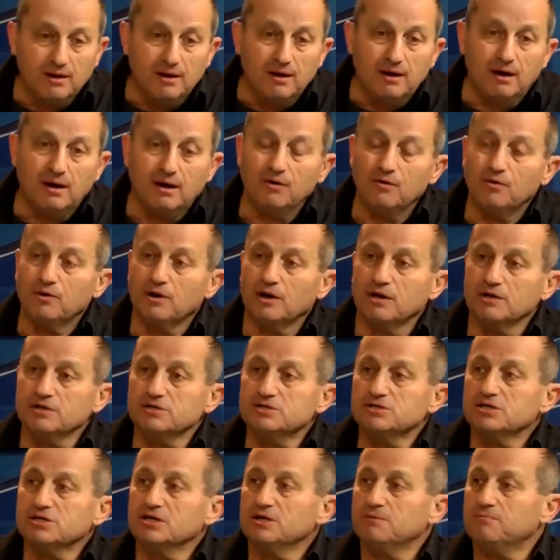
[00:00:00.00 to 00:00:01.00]
а
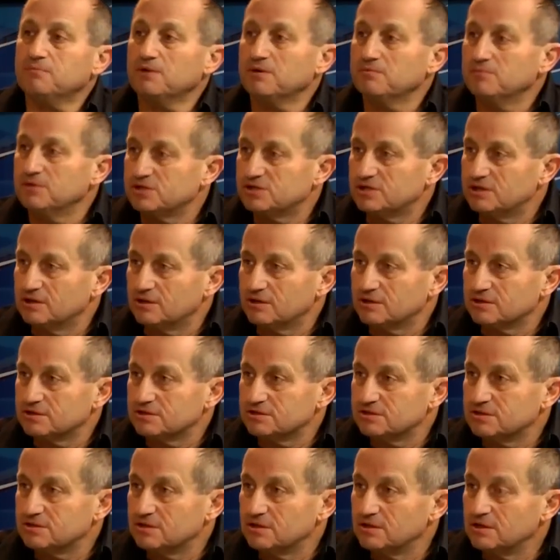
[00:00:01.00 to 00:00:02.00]
украинская
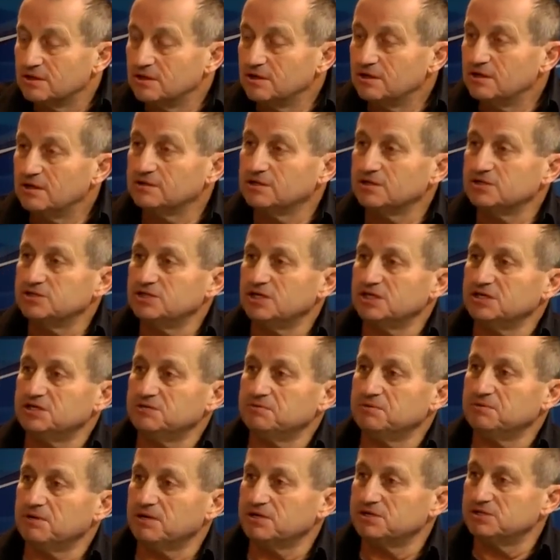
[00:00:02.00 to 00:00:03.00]
промышленность – это
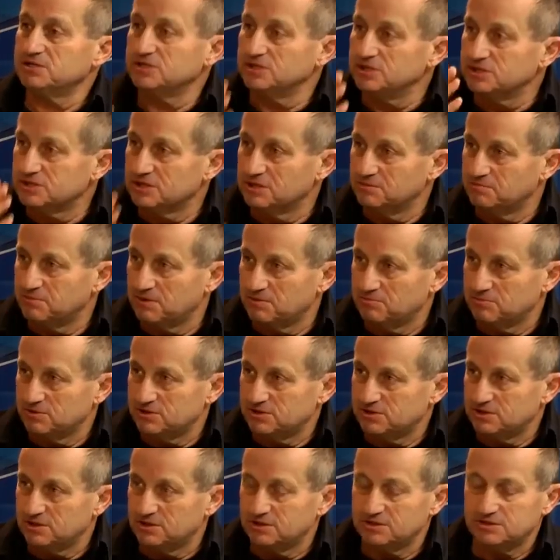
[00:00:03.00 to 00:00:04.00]
часть российской
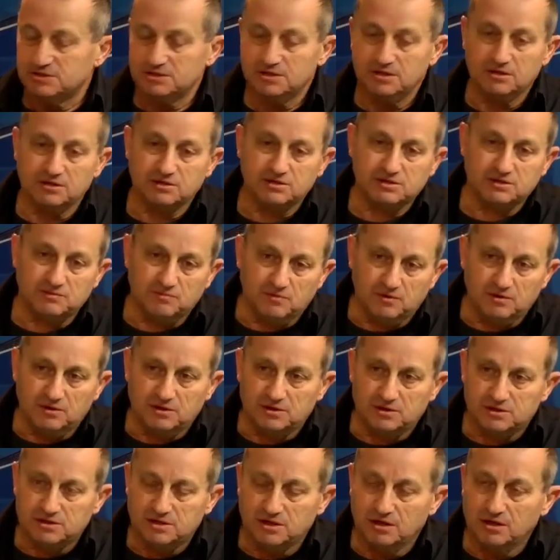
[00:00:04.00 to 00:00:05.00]
промышленности, и на
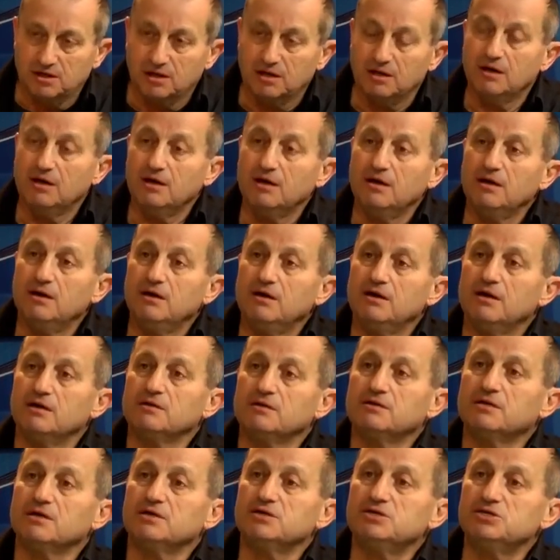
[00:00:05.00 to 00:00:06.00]
сегодняшний день
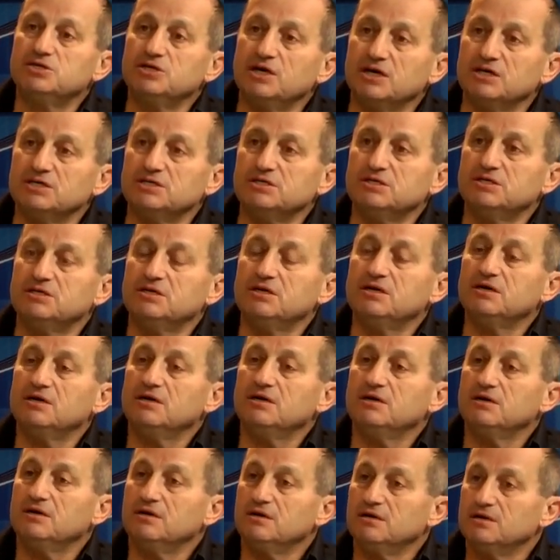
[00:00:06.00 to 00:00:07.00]
это часть
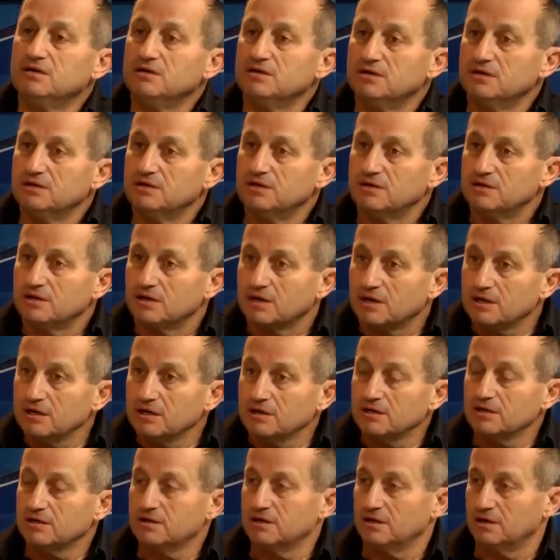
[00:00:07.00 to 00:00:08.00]

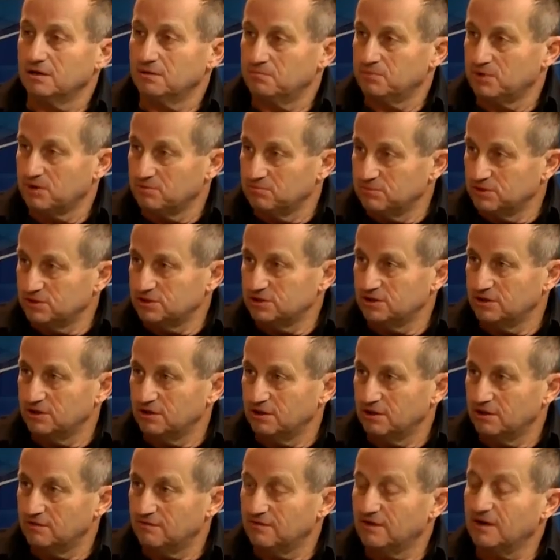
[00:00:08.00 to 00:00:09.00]
рынка
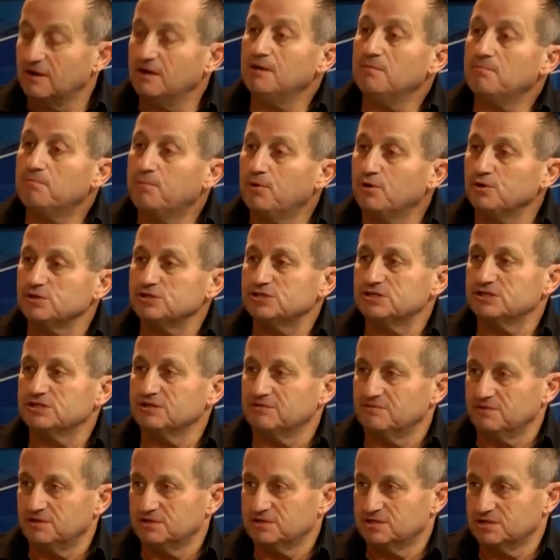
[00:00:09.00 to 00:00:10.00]
промышленного
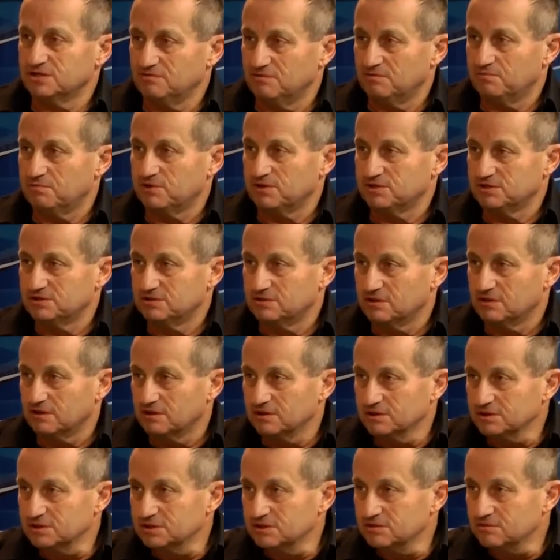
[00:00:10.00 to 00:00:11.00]
постсоветского
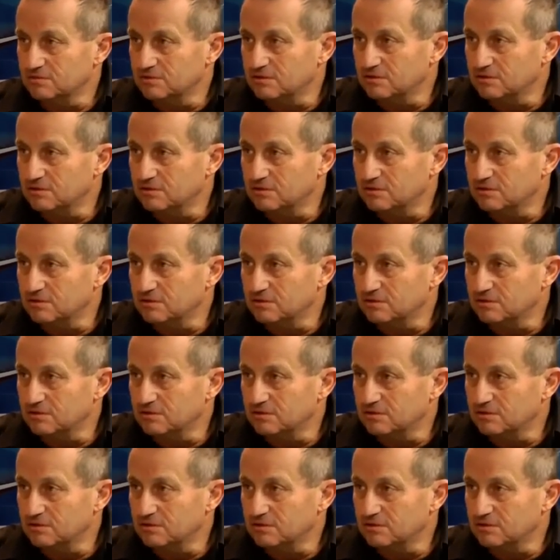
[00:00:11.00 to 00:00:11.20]
пространства.